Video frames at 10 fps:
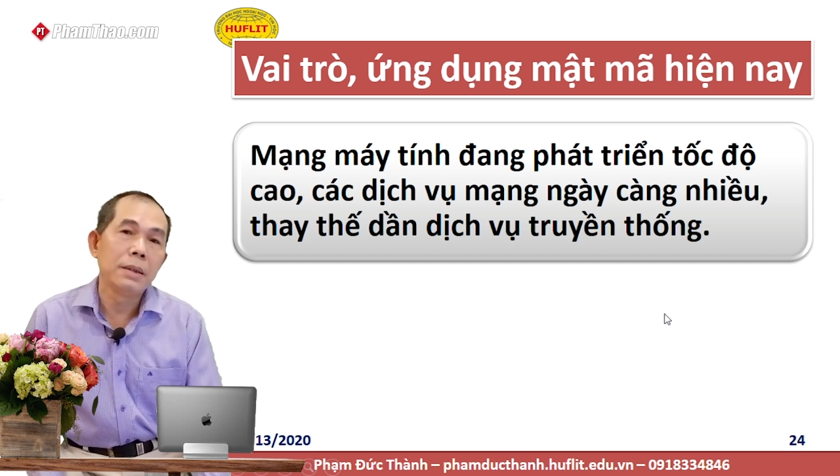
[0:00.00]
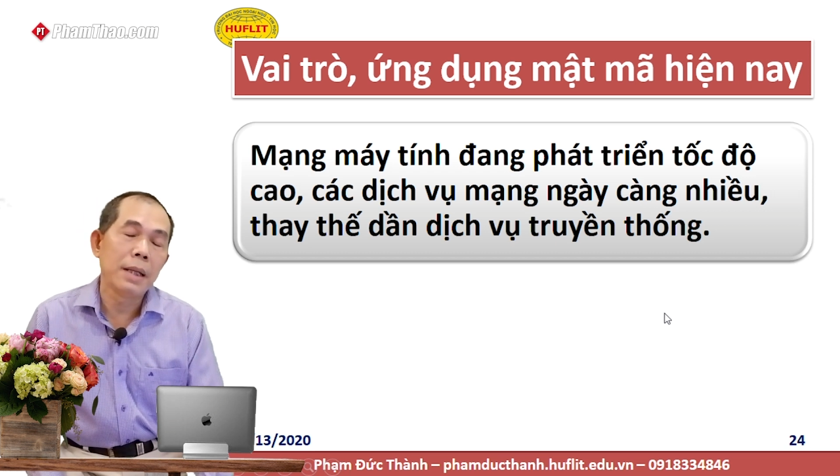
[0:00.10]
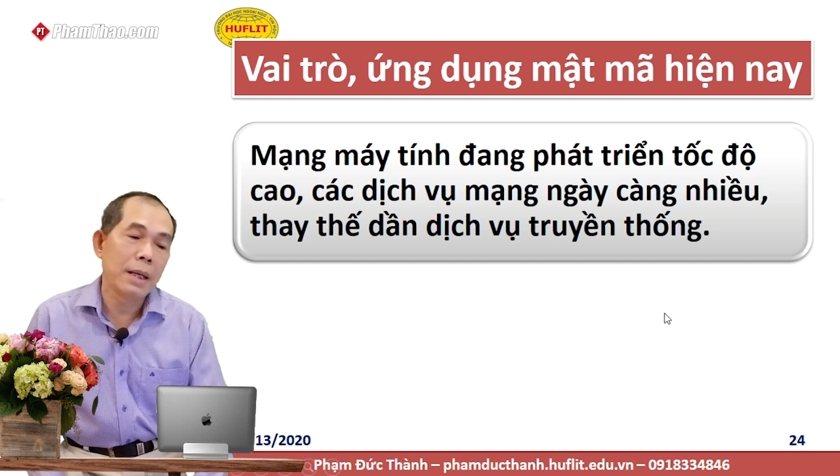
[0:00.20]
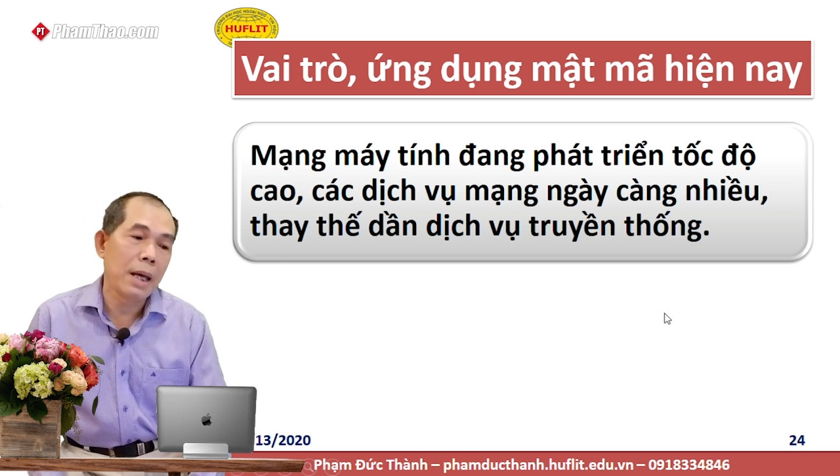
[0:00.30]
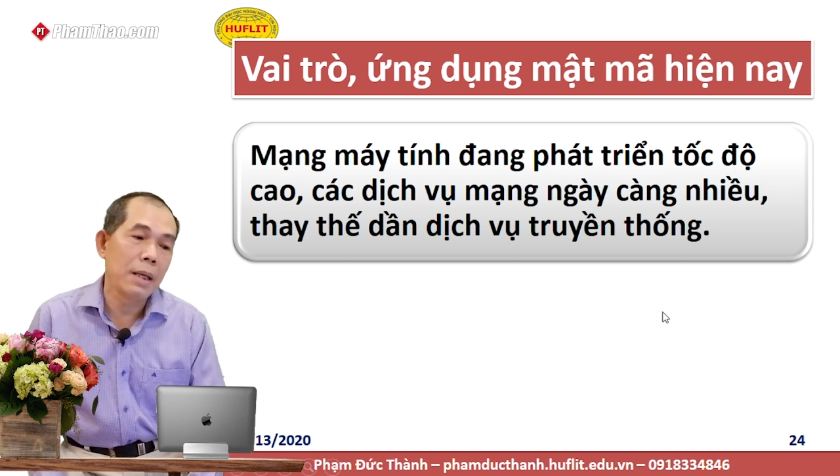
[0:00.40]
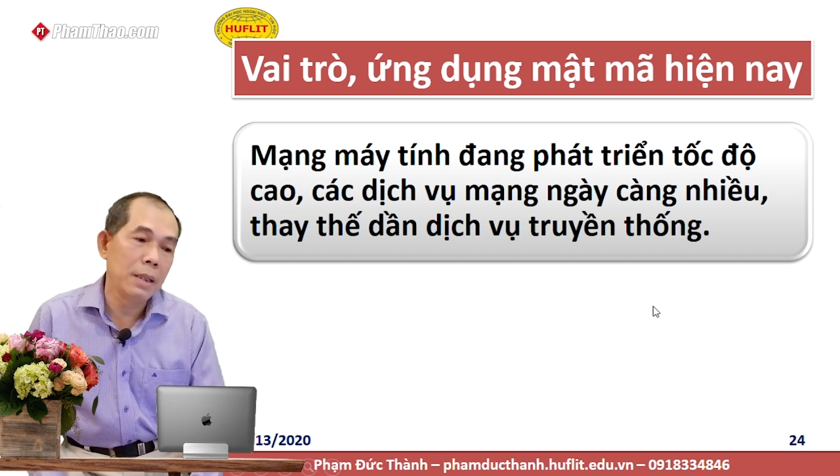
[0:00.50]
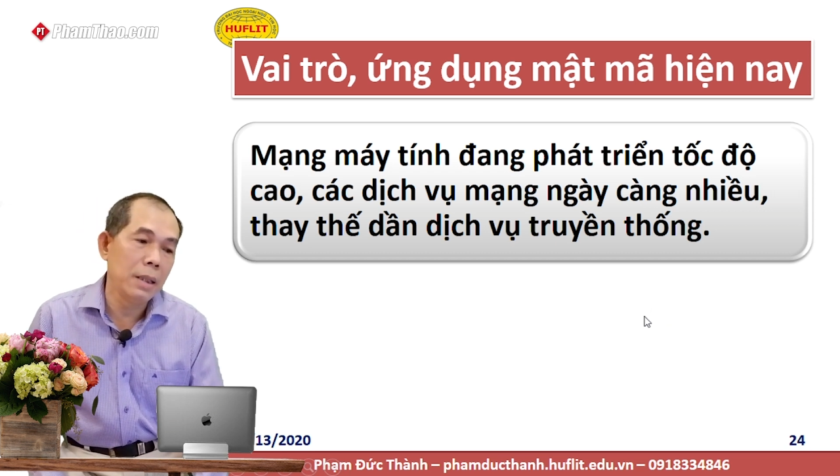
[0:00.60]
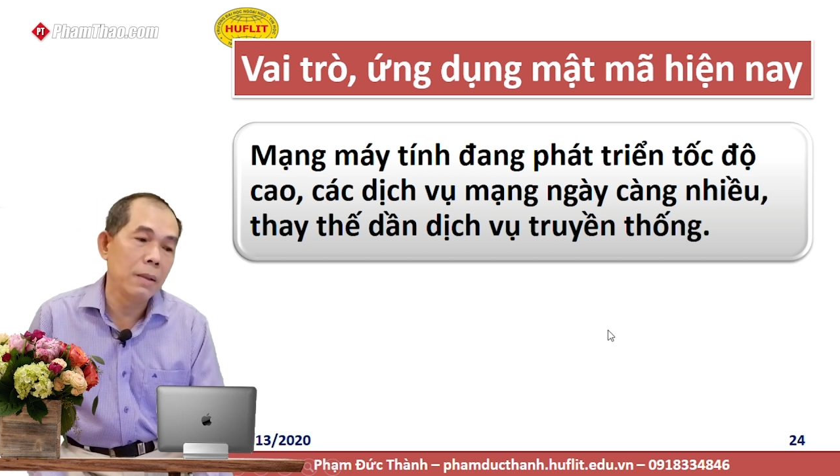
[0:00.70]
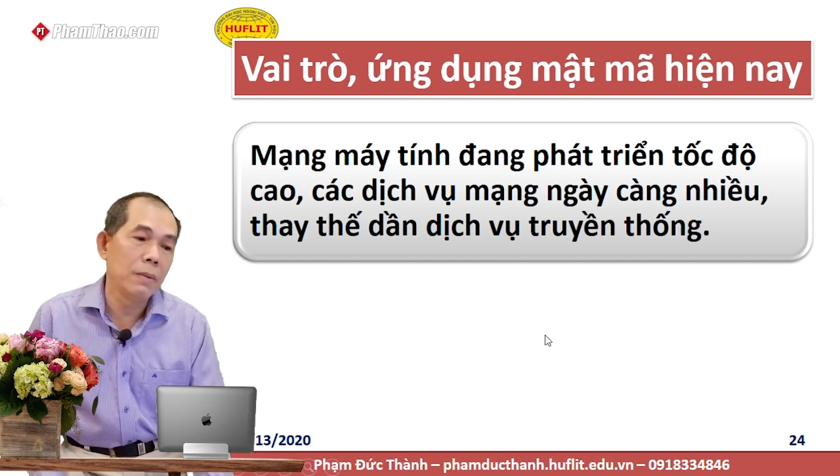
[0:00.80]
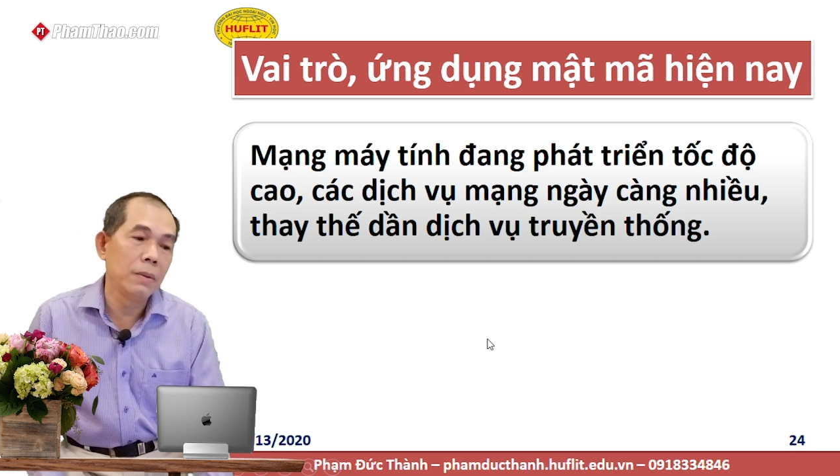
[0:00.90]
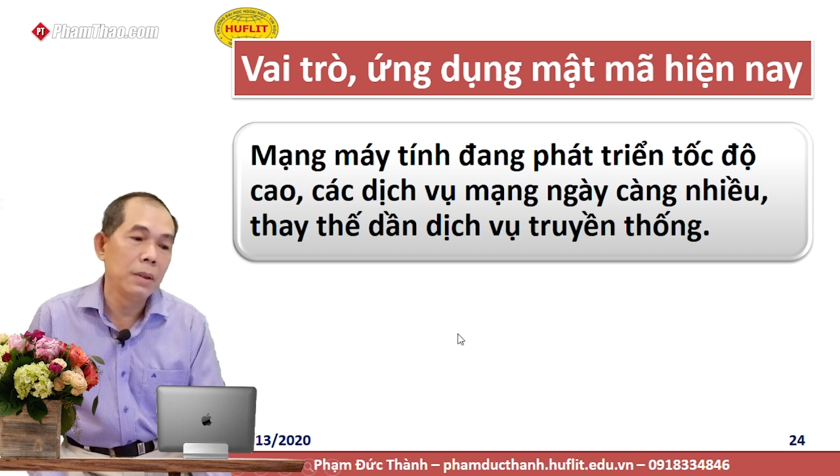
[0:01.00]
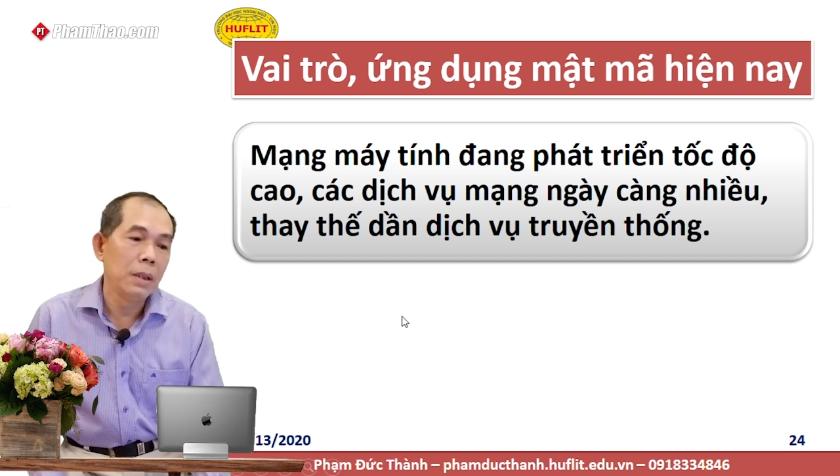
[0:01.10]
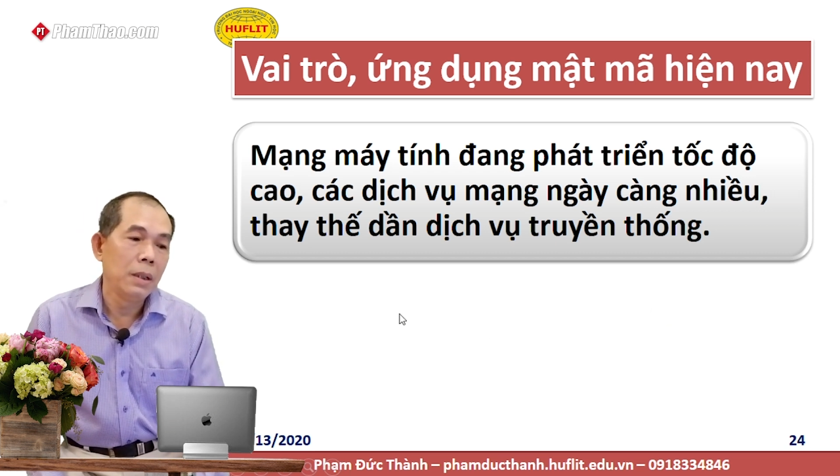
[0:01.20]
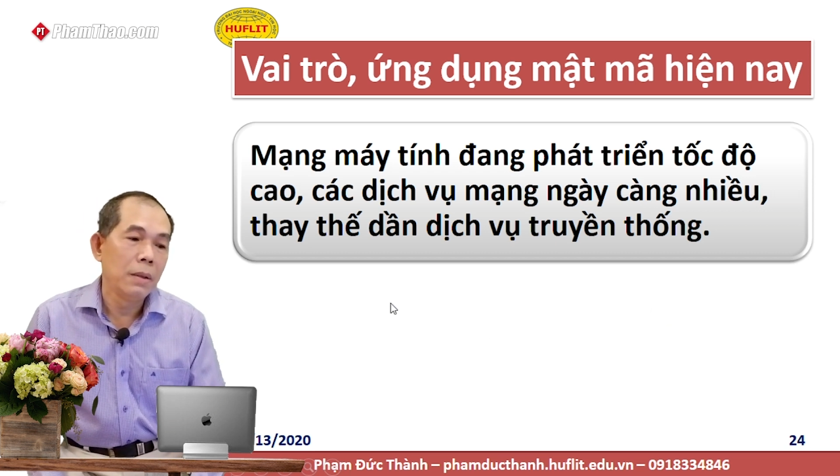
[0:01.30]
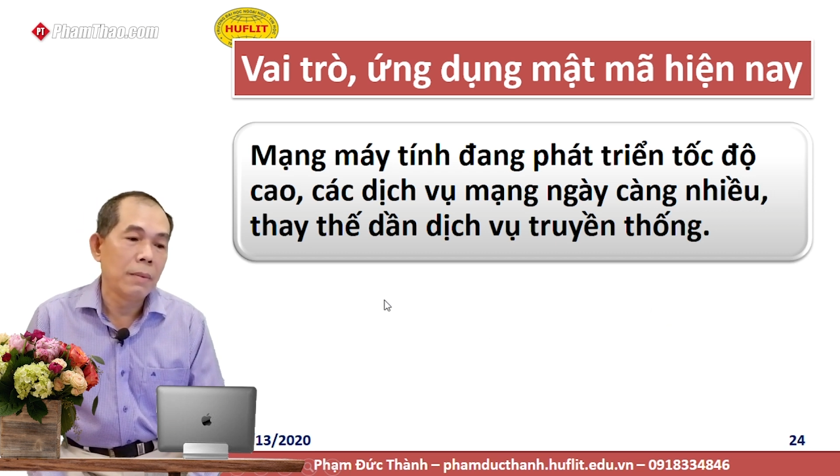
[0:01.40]
ngày càng nhiều
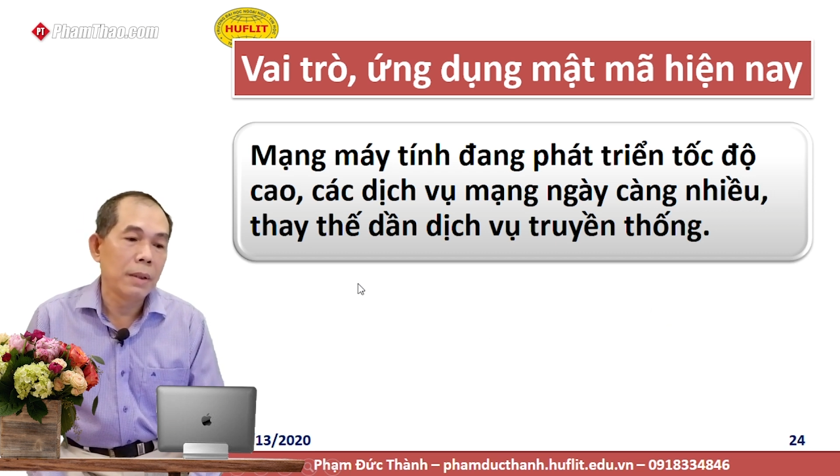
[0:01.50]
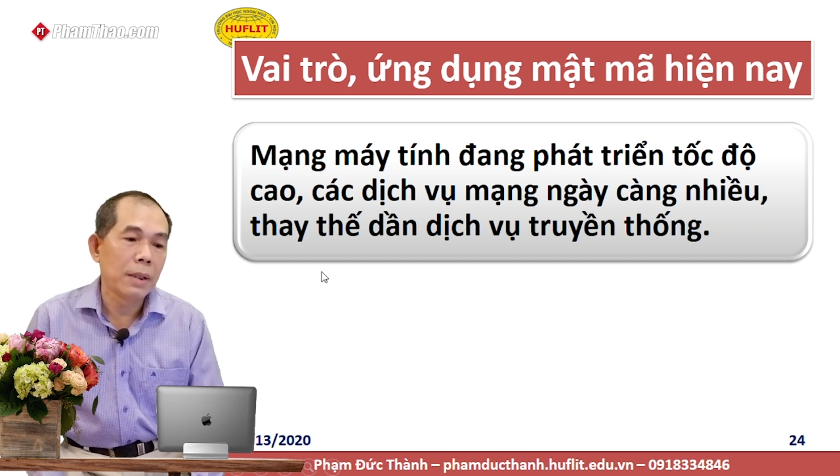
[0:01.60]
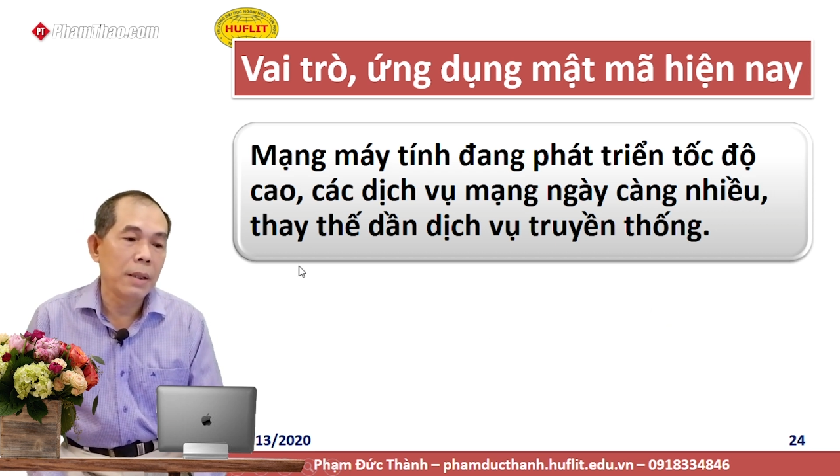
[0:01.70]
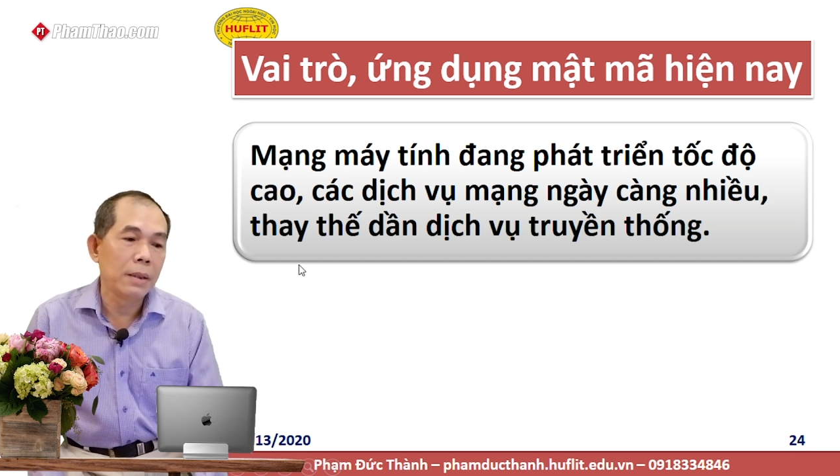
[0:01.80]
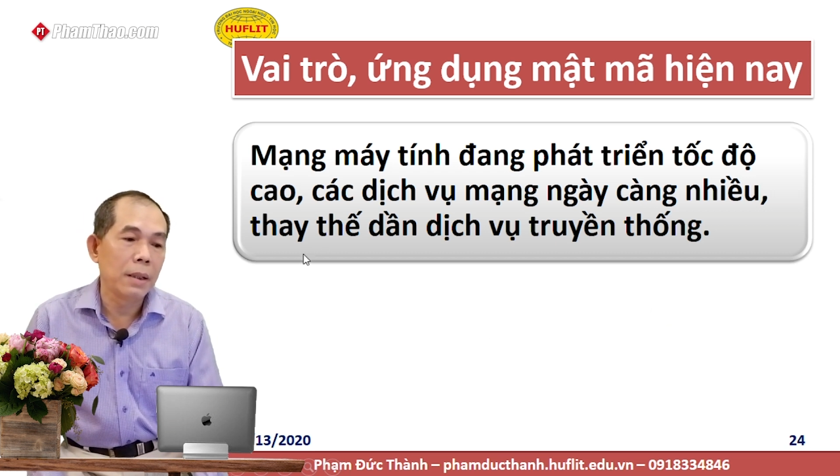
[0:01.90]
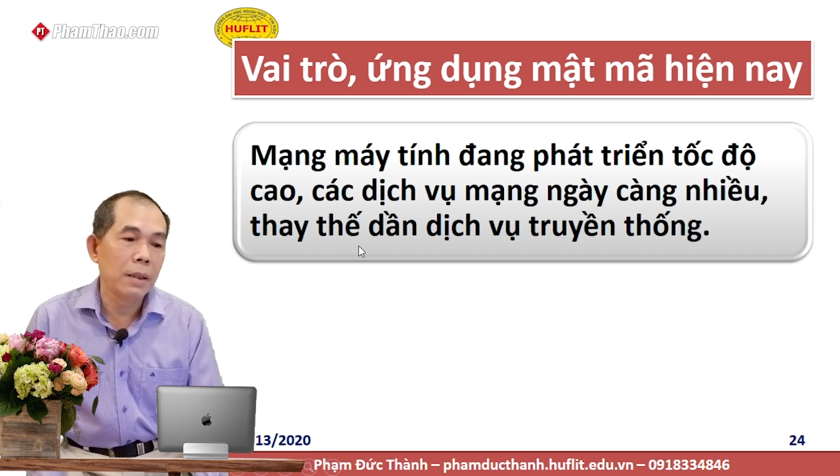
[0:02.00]
và thay